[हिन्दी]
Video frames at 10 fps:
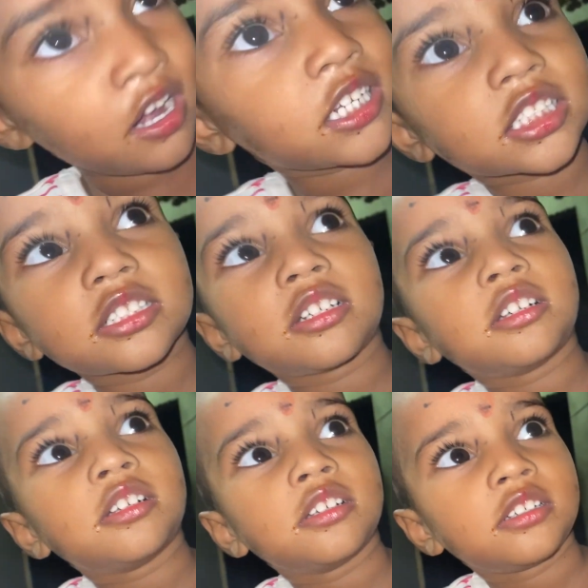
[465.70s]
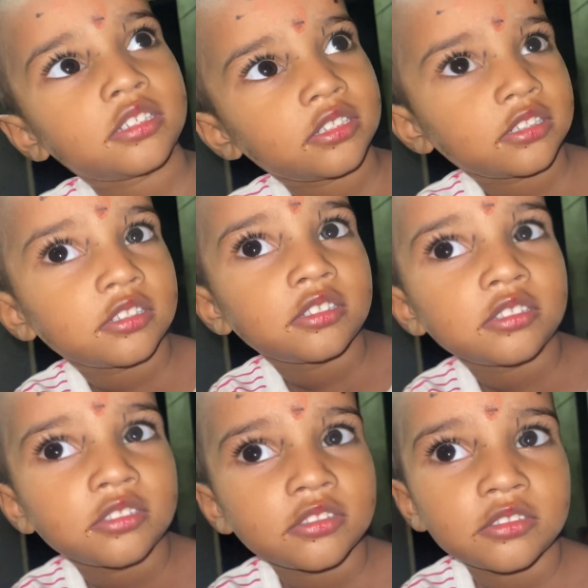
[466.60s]
नाइट कहीं मिलते हैं
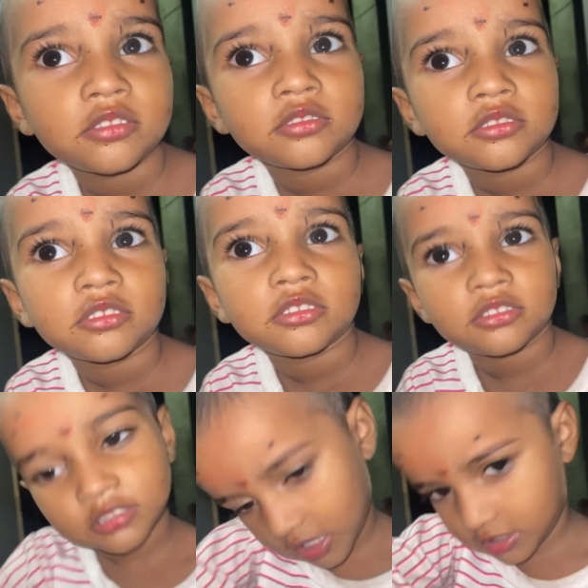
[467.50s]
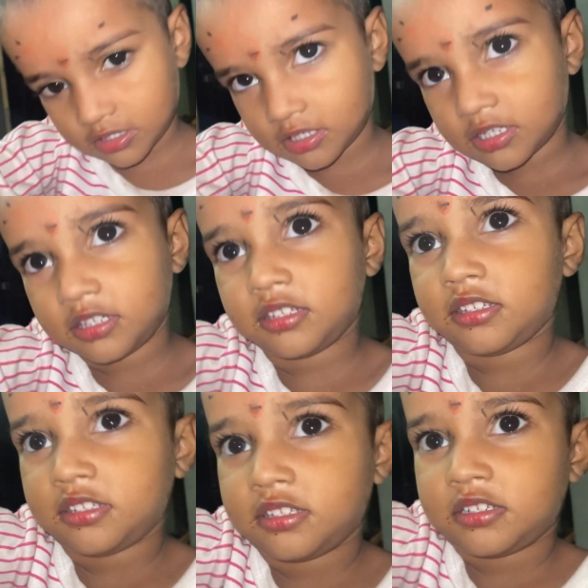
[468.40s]
अगले ब्लॉग में नहीं कहीं
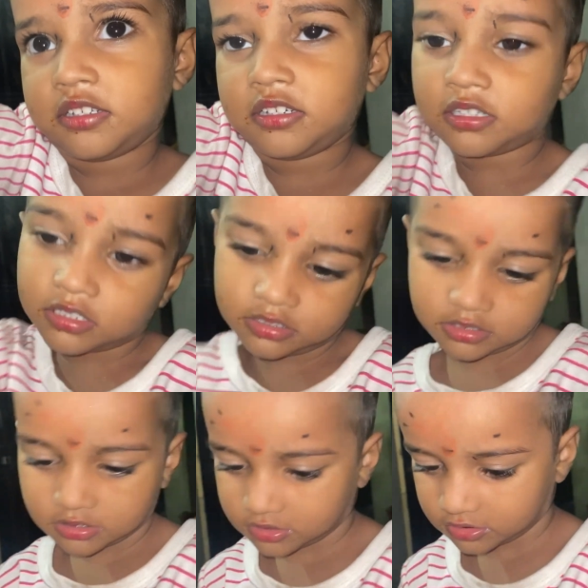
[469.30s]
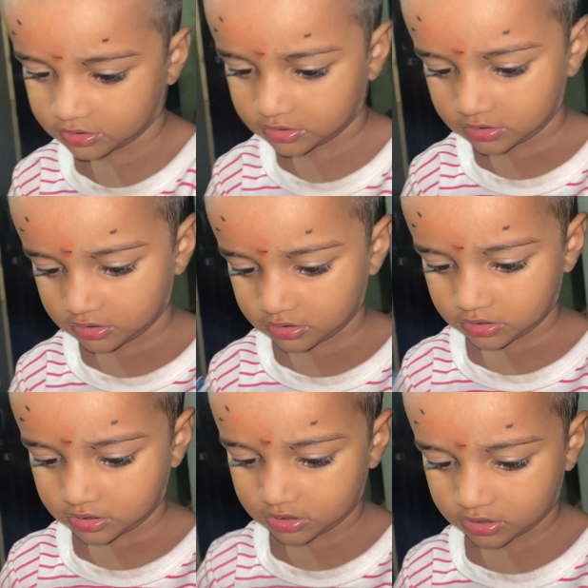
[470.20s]
नहीं एक बार कहीं बाय
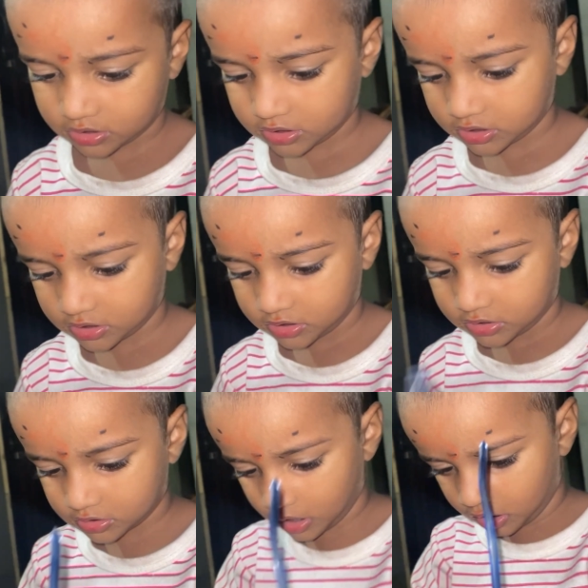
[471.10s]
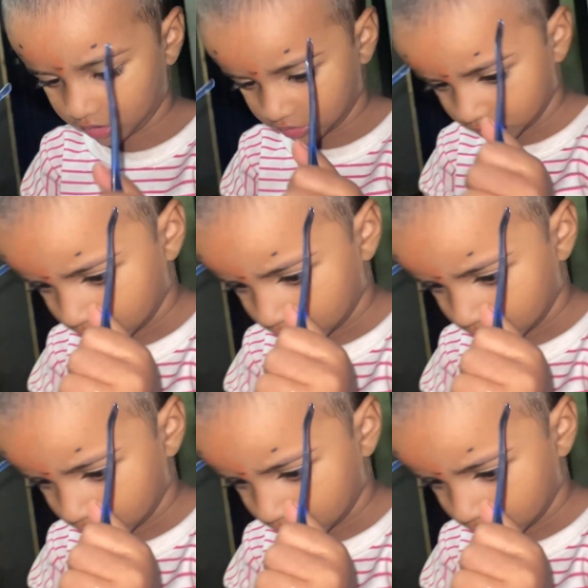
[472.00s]
कह दी